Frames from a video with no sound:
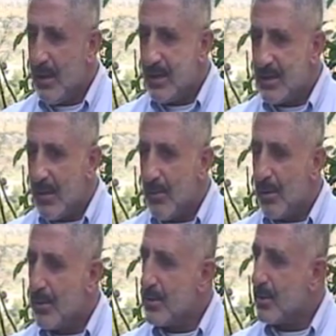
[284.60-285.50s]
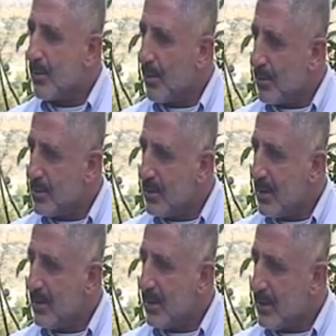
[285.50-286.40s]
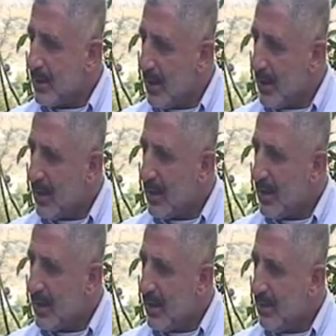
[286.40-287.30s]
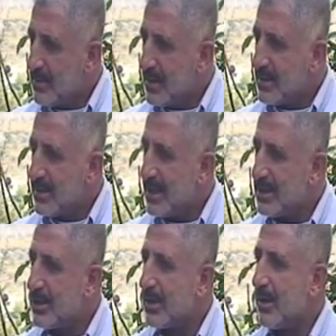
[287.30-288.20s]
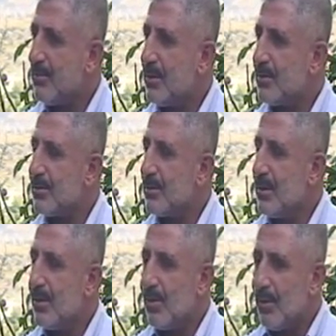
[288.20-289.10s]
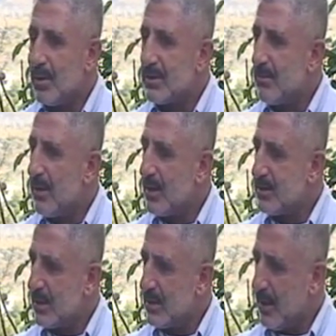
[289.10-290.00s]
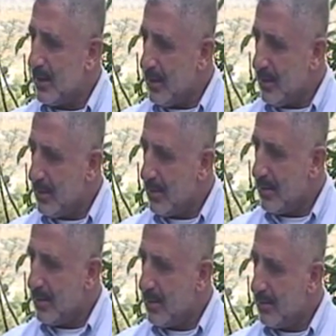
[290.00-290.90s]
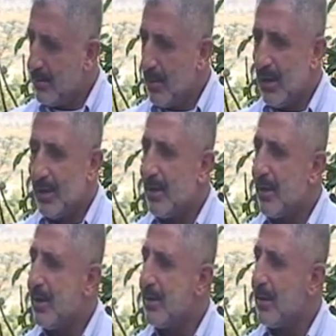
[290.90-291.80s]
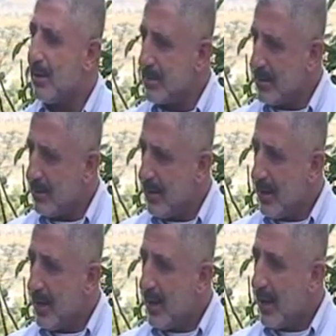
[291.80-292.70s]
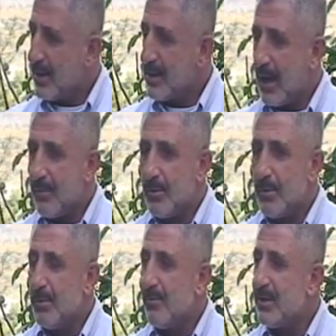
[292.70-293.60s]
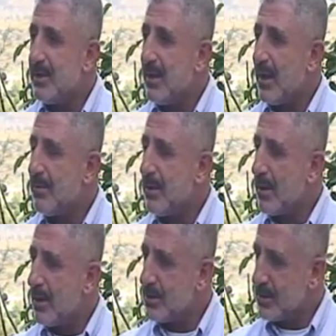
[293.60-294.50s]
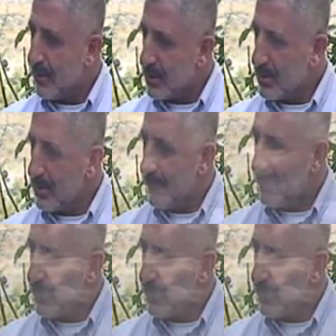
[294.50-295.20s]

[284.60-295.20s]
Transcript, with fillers: İslam ordusu korkusundan tirtireyenler kimse ses çıkarmıyordu. O zaman Hazreti Ali, Mevlana Ali kalktı. Amr ibn Meddi Amr'e karşı savaştı.